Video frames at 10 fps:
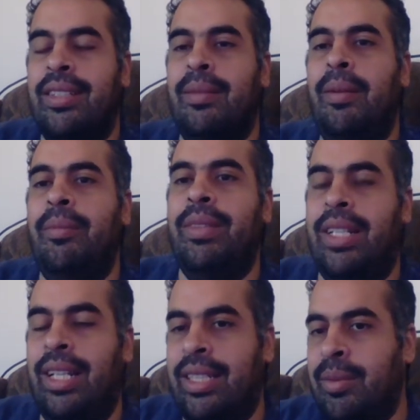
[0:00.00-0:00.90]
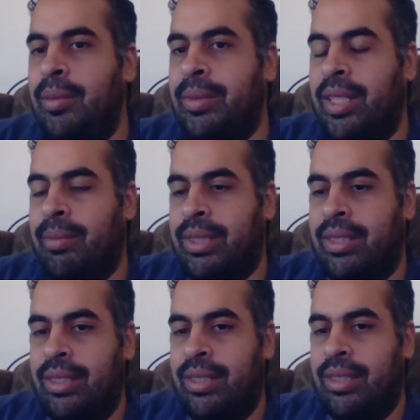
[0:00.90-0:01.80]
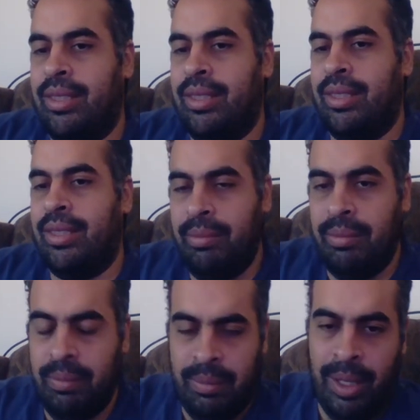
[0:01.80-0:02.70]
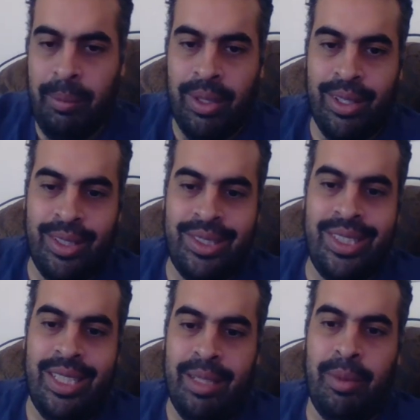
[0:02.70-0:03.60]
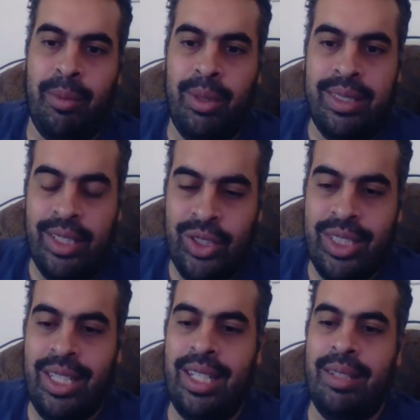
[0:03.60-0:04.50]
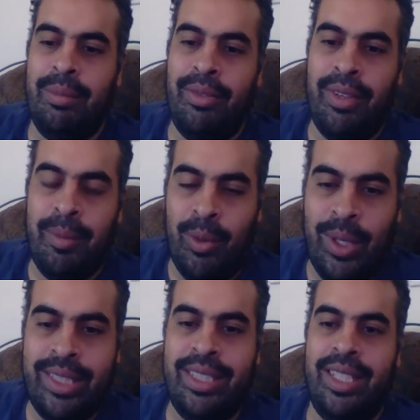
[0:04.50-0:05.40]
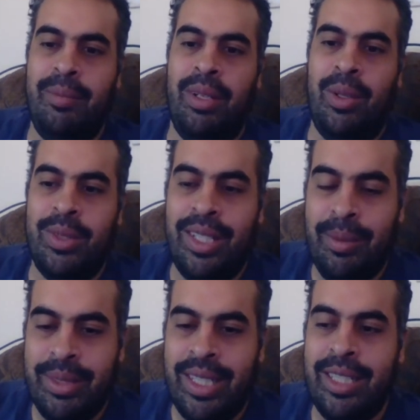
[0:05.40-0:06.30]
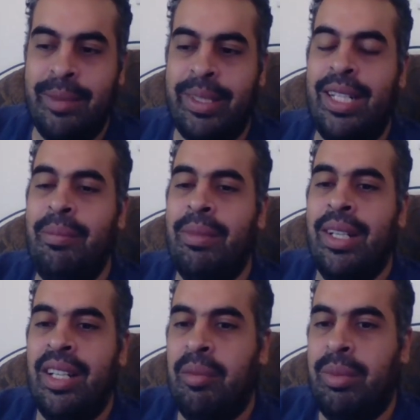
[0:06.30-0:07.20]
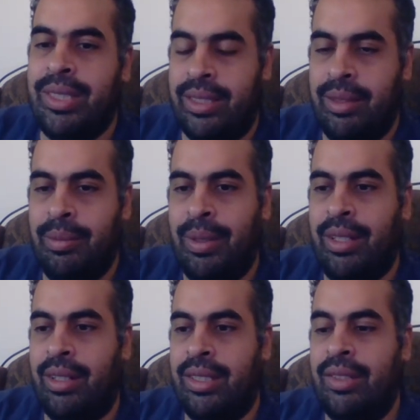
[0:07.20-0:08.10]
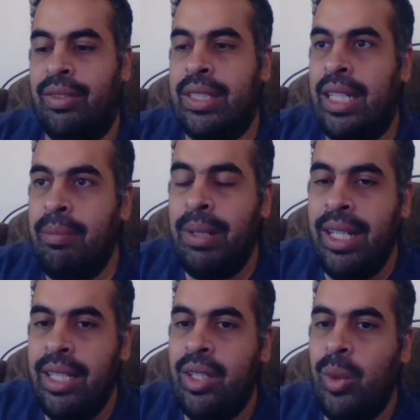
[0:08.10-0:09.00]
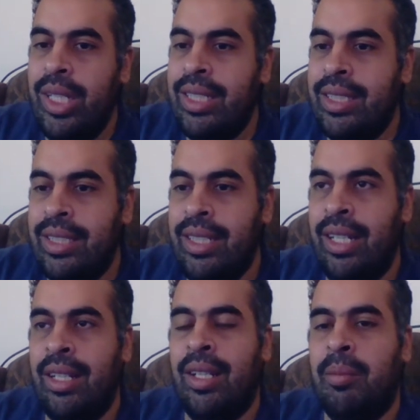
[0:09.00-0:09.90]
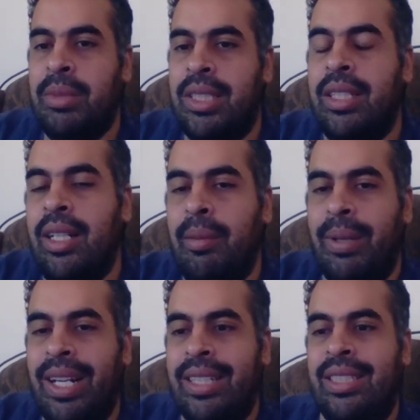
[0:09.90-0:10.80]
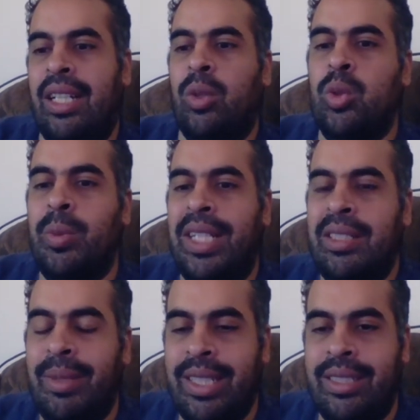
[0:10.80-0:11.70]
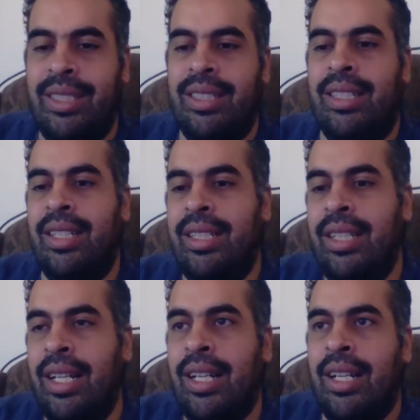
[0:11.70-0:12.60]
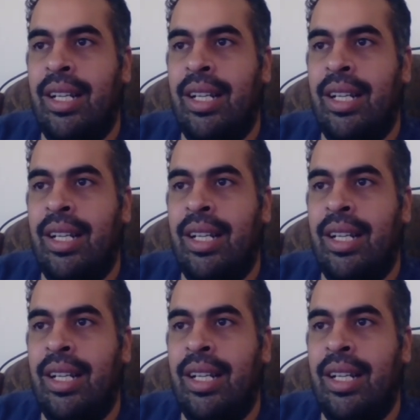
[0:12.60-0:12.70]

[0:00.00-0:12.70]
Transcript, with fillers: تمام يعني على سبيل المثال مثلا انا بحب اقرا كتير يعني ما بقولش ان انا بفهم او عندي علم او ان انا بترجم كلام بس بقرا كتير فساعات بلاقي روايات كتيره بالذات ان انا بركز على الكتب القديمه جدا اللي هي